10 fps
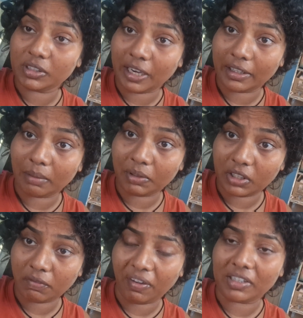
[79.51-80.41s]
సాయిధర్మ
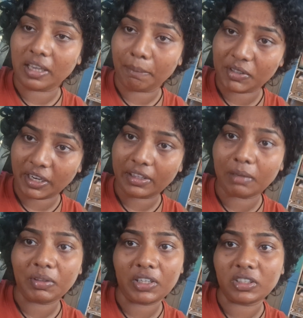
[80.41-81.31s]
తేజ్ ఫ్యాన్స్ అయిపోయి
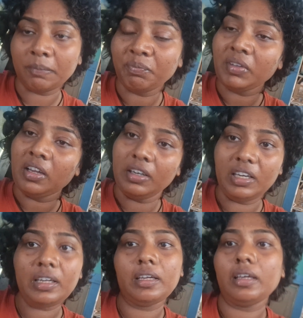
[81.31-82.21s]
సాయిధర్మ తేజ్
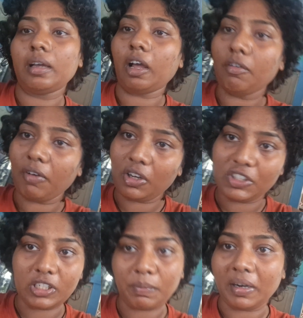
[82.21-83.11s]
ని
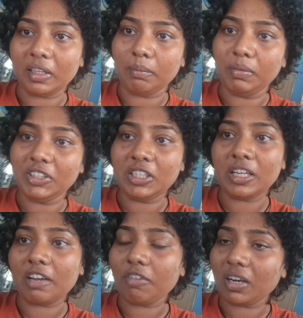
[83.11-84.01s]
అన్ఫాలో చేసి పాడేదాం మీ
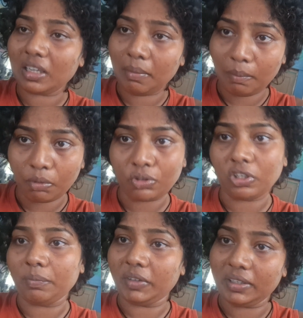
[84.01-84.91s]
చిల్లర అవ్వారాలకి మేము
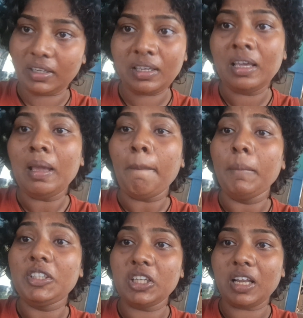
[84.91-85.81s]
పోతున్నాం ఏంటి
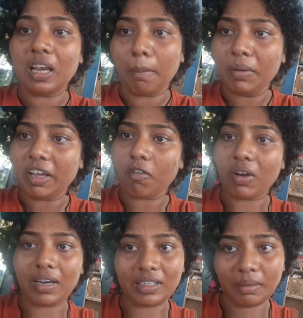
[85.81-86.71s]
మీ చిల్లర లంబడి
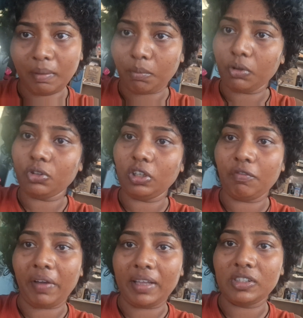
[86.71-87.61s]
అవ్వారాలకి మేము
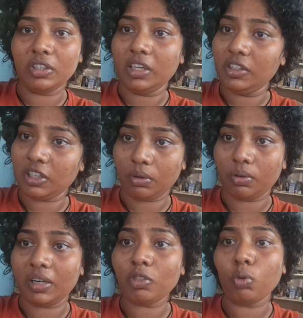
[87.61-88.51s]
పోతున్నాం ఫ్యాన్స్ గీన్స్
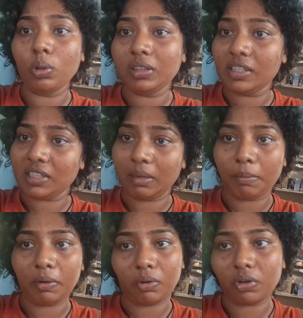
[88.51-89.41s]
అనుకుంటా తోలు
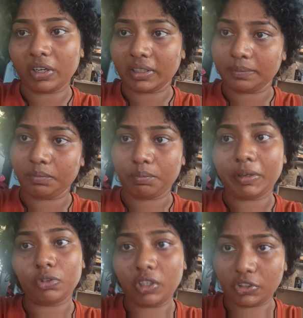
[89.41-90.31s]
తీస్తాను ఇప్పుడు ఒక్కొక్కరికి
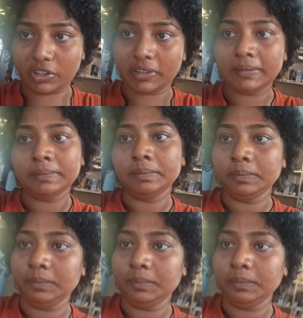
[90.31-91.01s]
పెడుతున్నా చూడండి